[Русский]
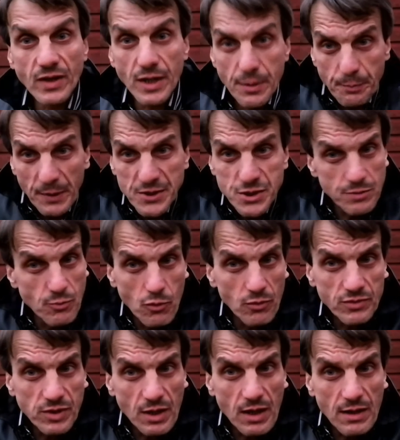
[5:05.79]
И
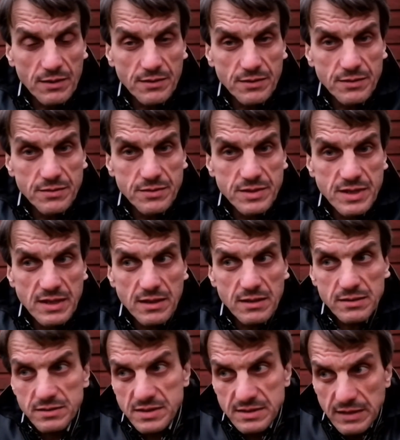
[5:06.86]
почему-то не
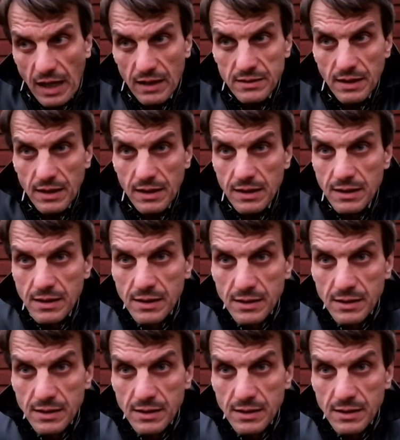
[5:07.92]
стало